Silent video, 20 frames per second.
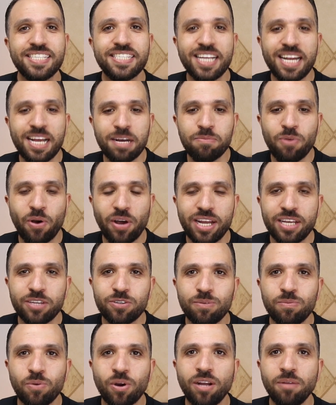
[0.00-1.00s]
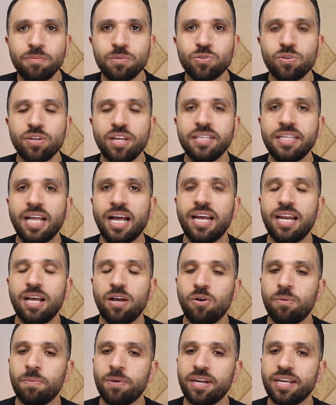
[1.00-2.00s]
السلام عليكم ورحمه الله تعالى
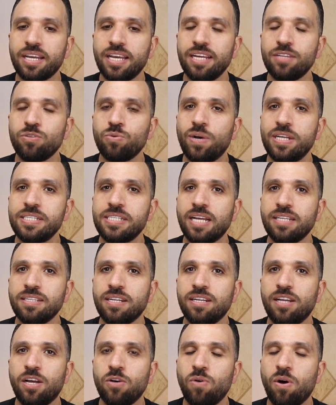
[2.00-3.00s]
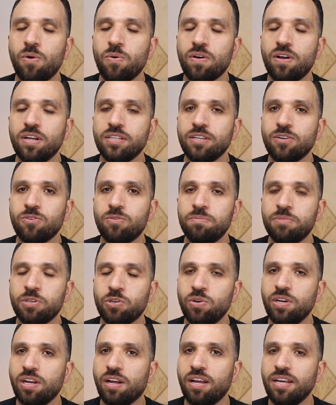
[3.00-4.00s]
وبركاته اسعد الله اوقاتكم
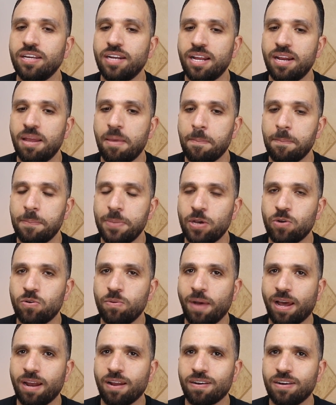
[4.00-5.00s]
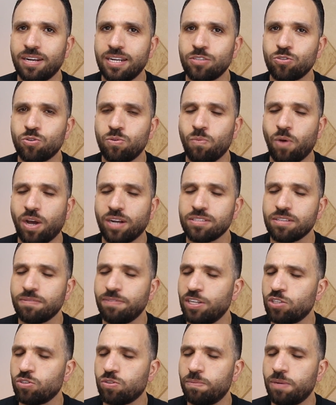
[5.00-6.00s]
بكل خير اهلا بكم على قناتكم وعلى
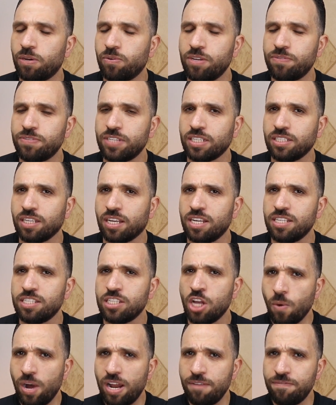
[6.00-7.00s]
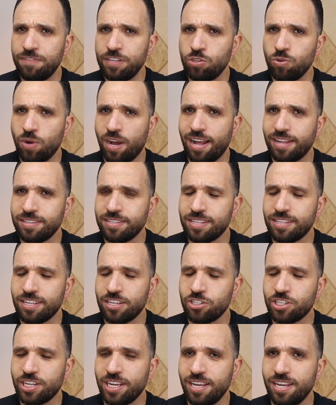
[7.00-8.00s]
صفحتكم لو نفسك تخس والفيديوهات
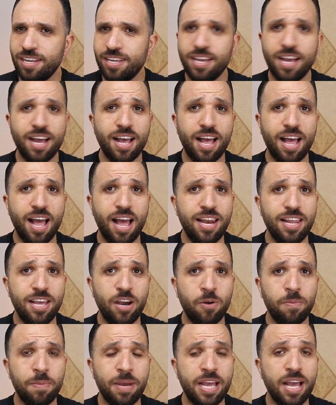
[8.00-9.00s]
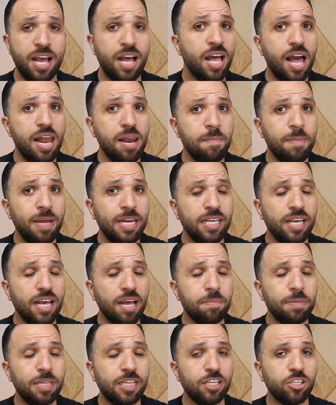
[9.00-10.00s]
التشجيعيه اليوميه
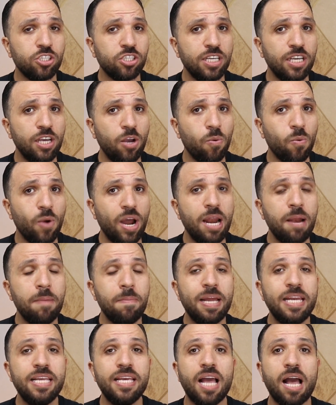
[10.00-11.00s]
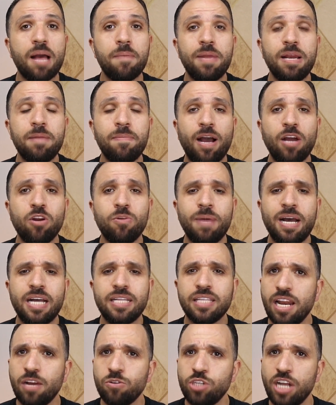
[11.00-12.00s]
المليئه بالتشجيع والمليئه
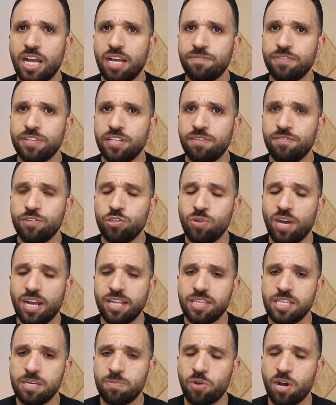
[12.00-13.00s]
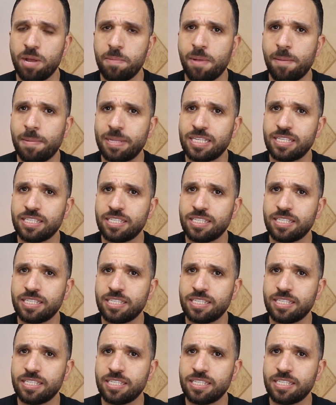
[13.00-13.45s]
بالمعلومات لو شايف ان الفيديوهات دي مهمه ما